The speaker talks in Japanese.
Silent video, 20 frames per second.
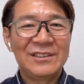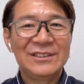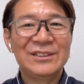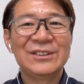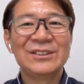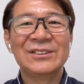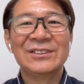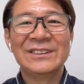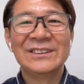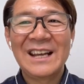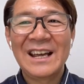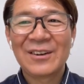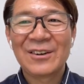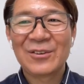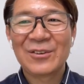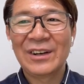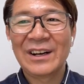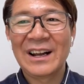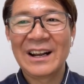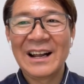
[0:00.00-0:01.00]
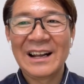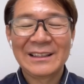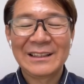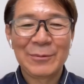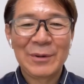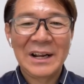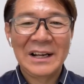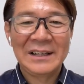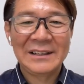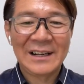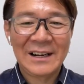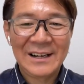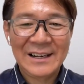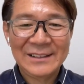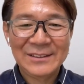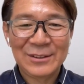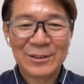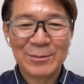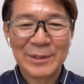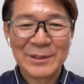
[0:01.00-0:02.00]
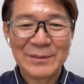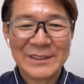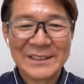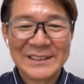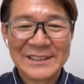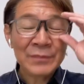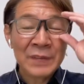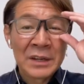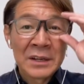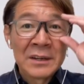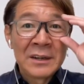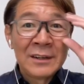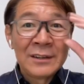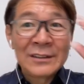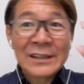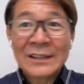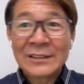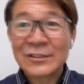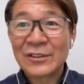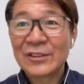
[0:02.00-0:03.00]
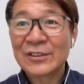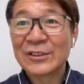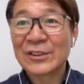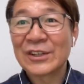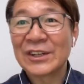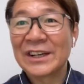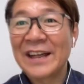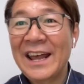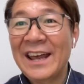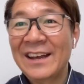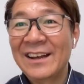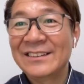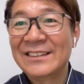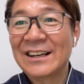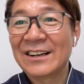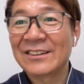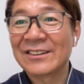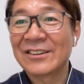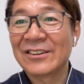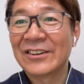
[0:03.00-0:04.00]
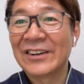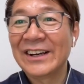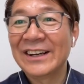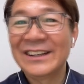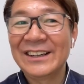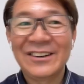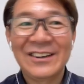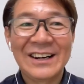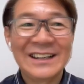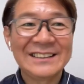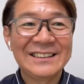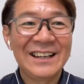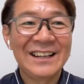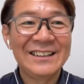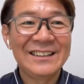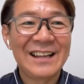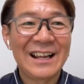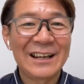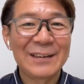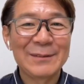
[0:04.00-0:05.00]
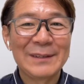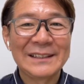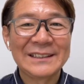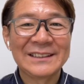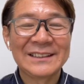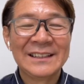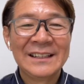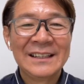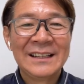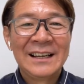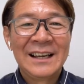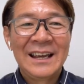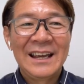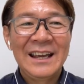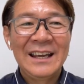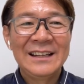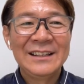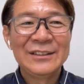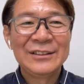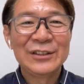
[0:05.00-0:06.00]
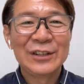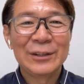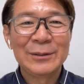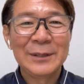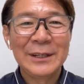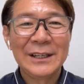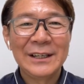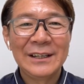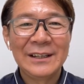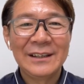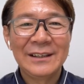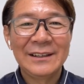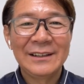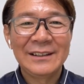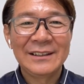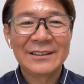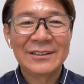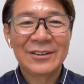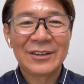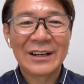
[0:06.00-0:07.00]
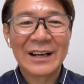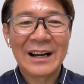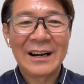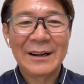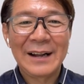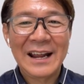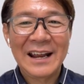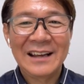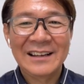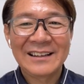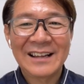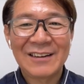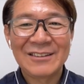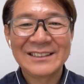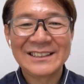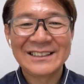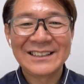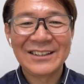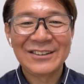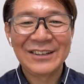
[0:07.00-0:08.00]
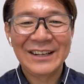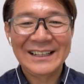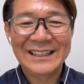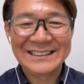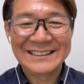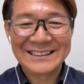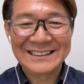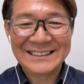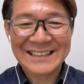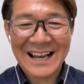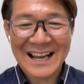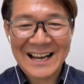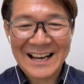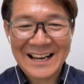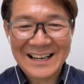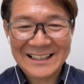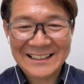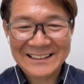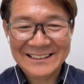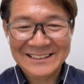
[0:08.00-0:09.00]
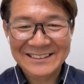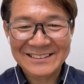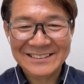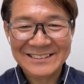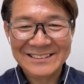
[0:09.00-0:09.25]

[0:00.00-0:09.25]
いうふうにね、これからやってもらえたらなと思います。でそういうことでね、じゃあこの辺で終わらせていただきます。えー、日曜日、これからね、楽しんでください。